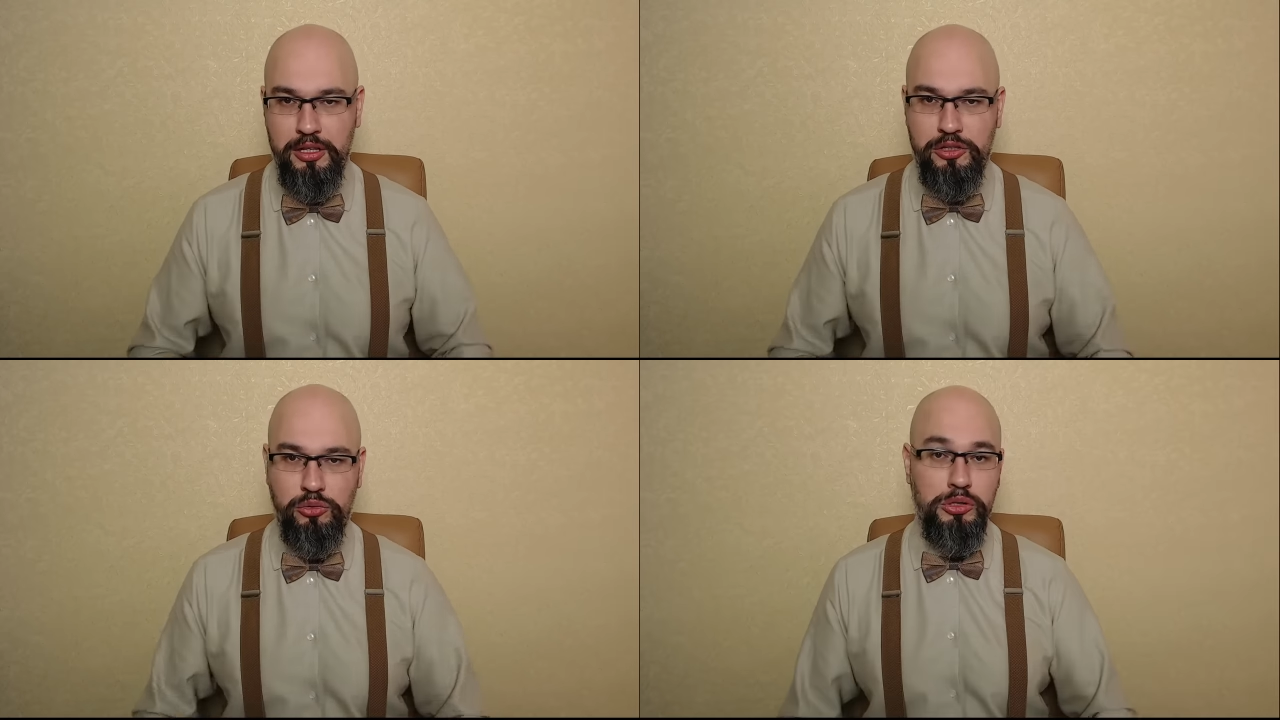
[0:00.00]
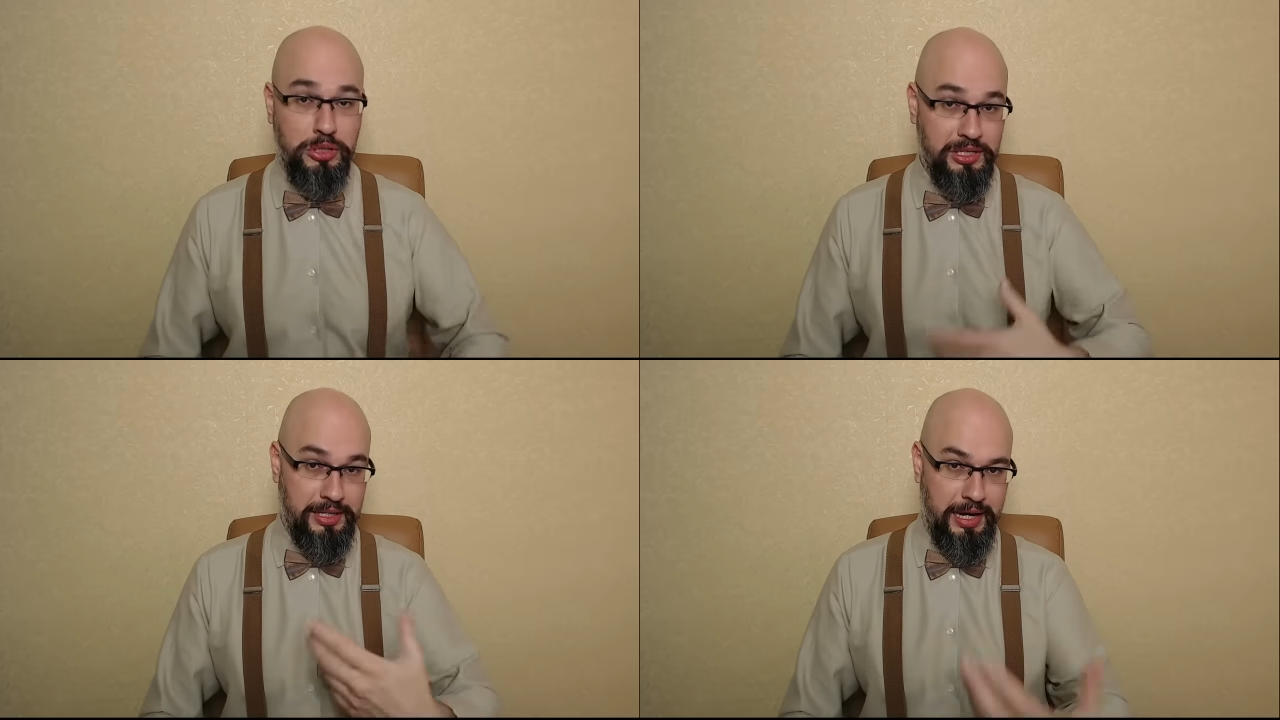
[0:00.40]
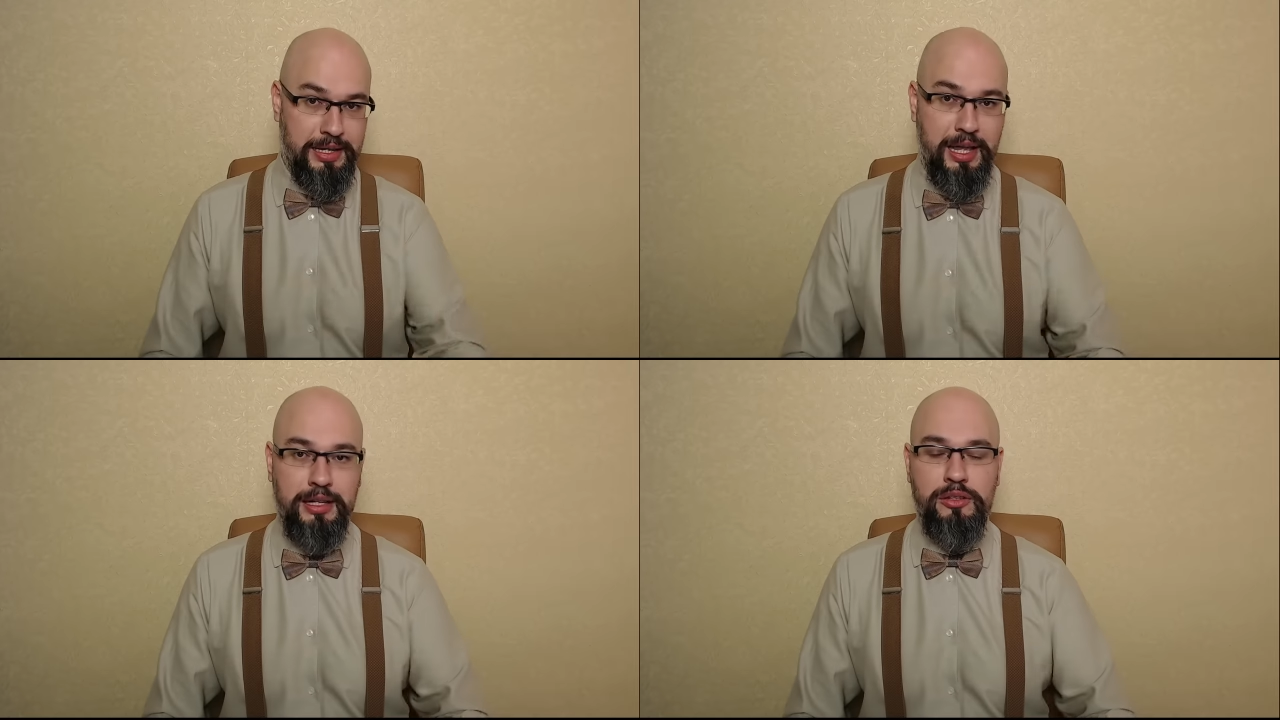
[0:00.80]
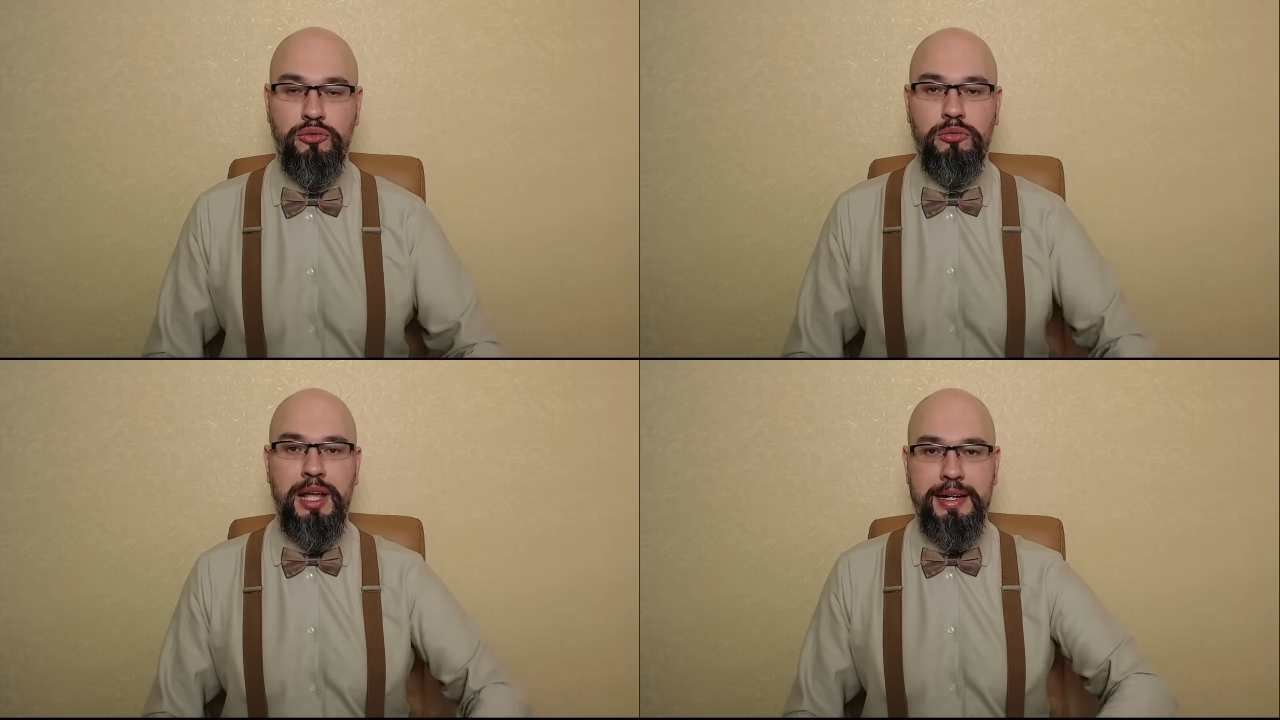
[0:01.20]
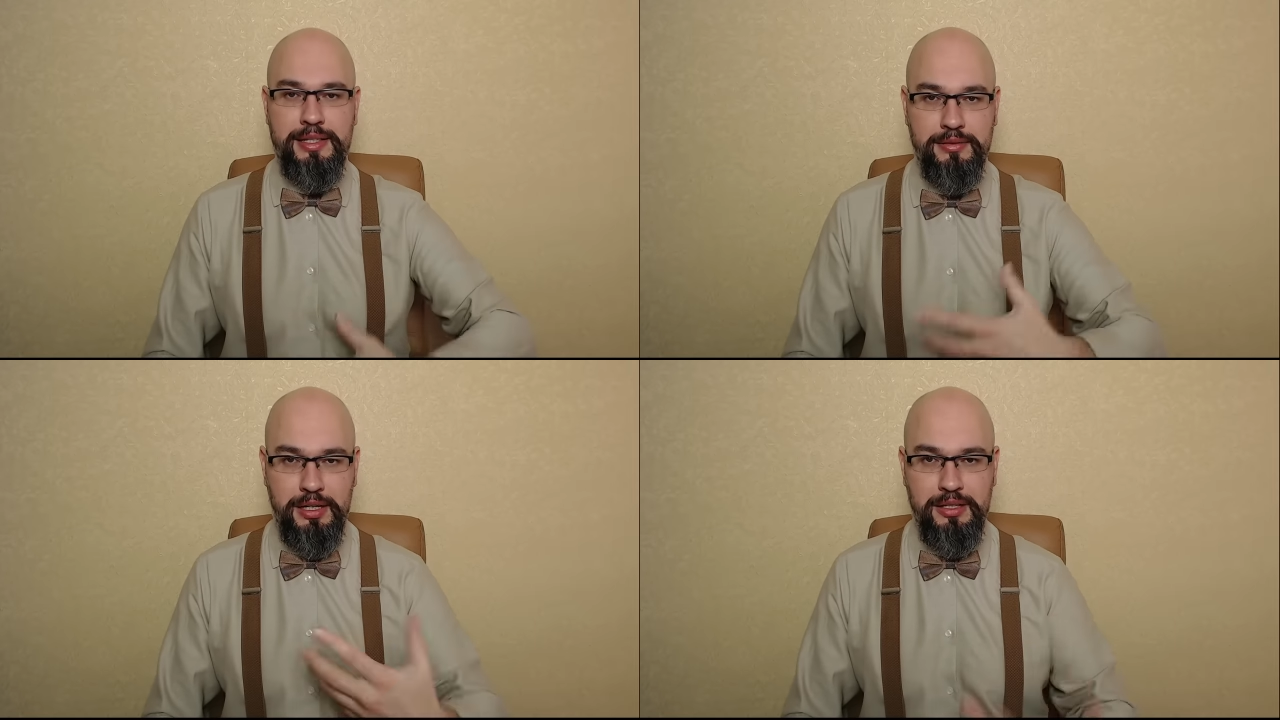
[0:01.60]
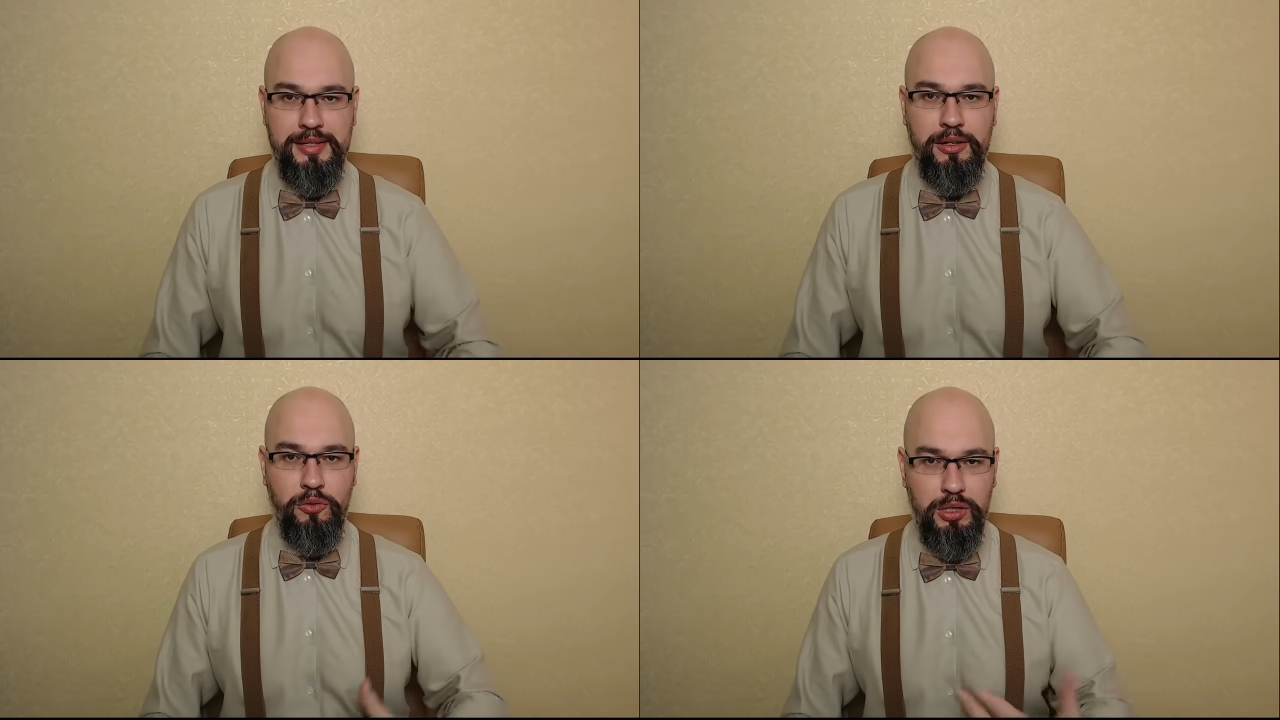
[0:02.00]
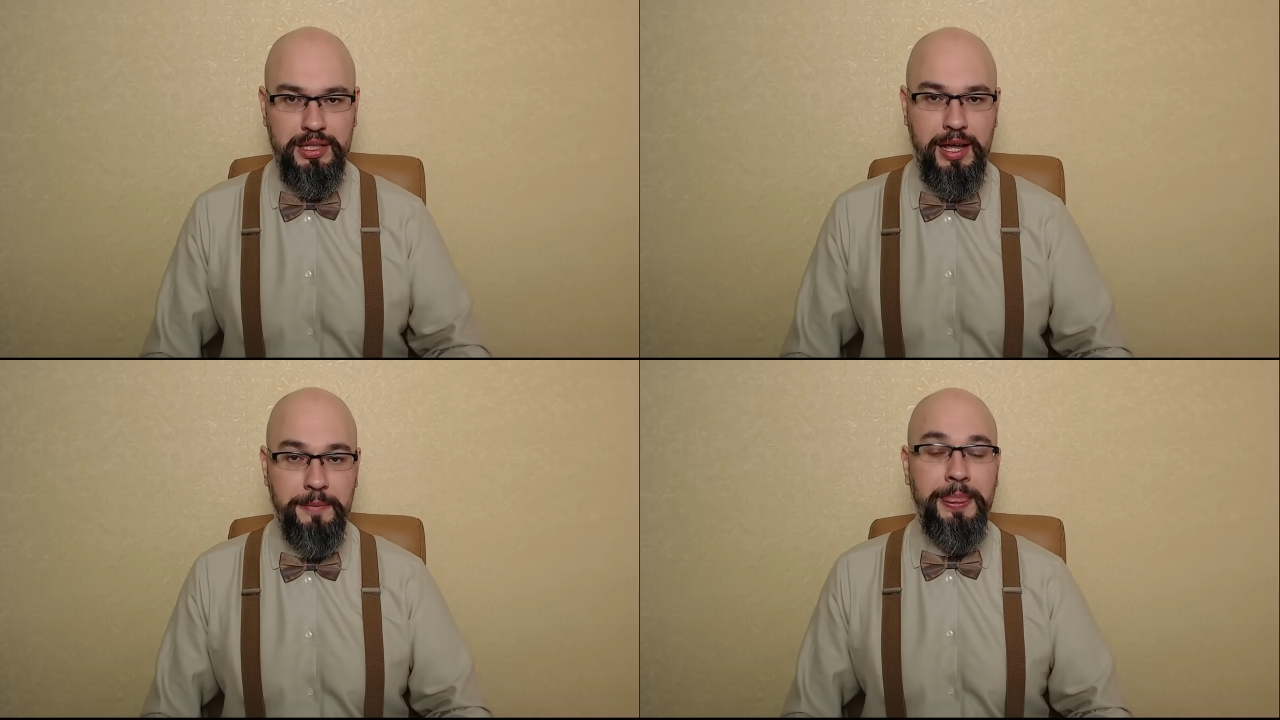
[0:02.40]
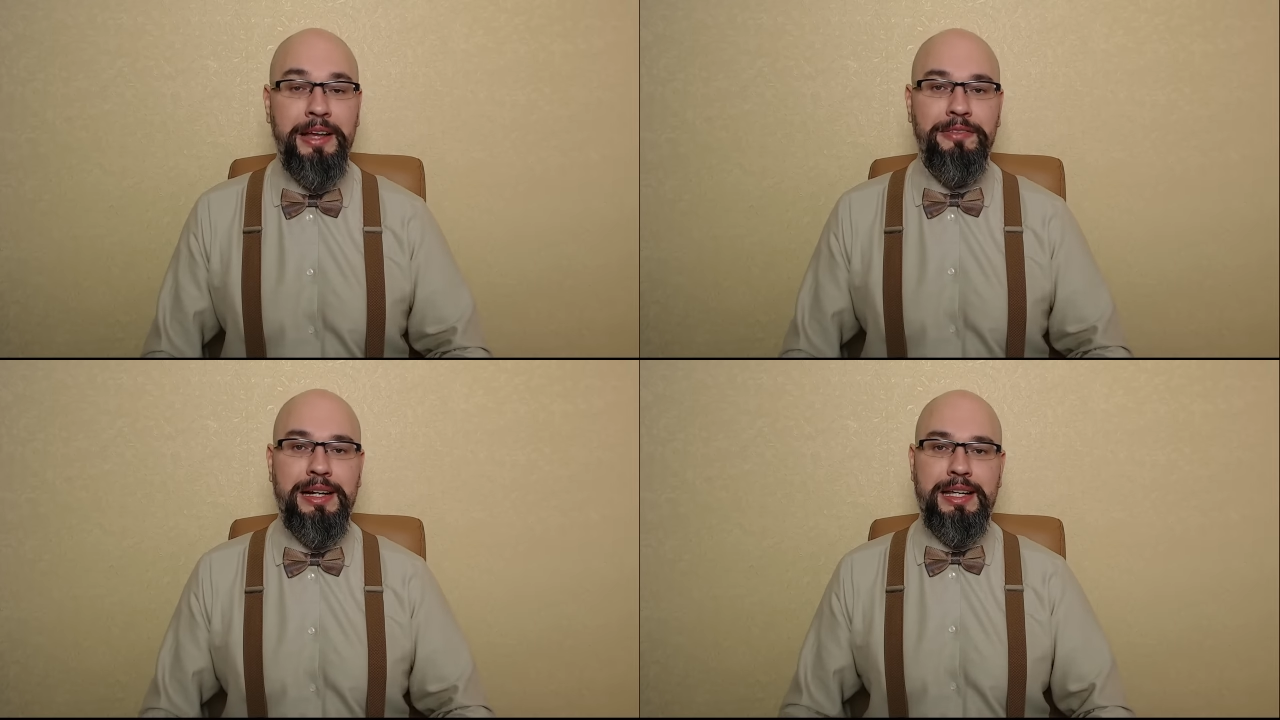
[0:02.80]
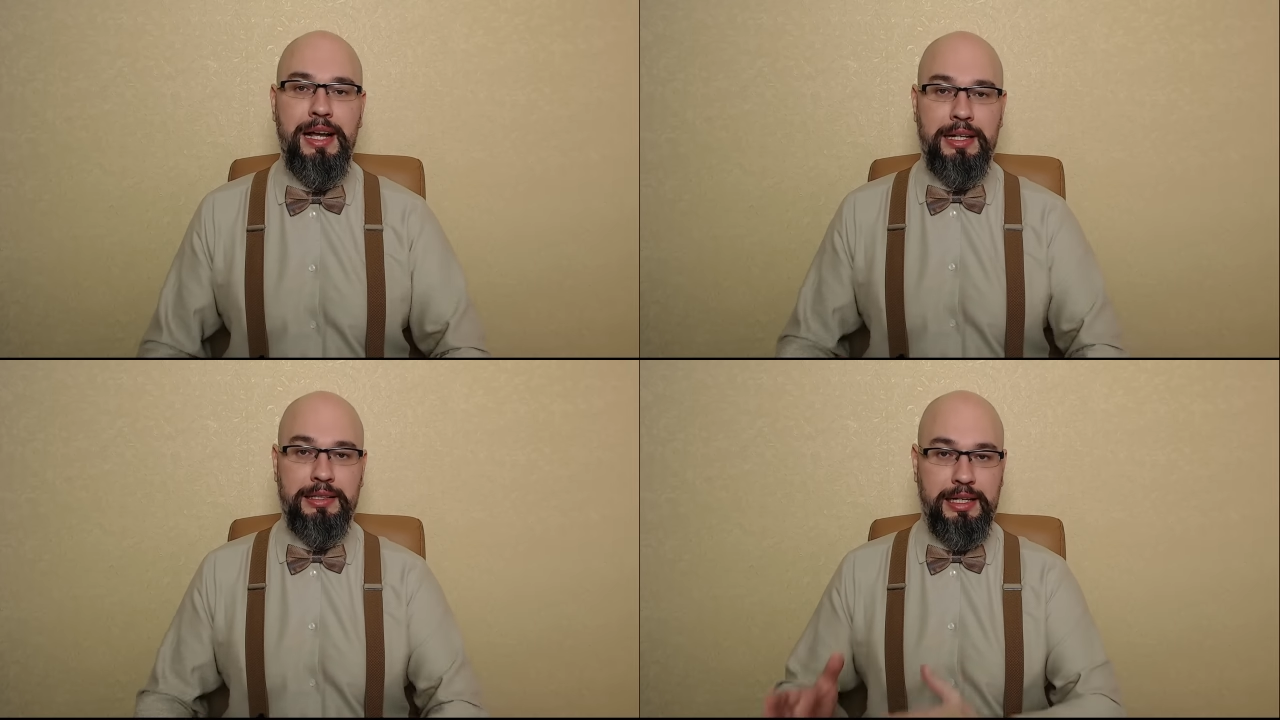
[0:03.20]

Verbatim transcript: с точки зрения государства и закона вариант,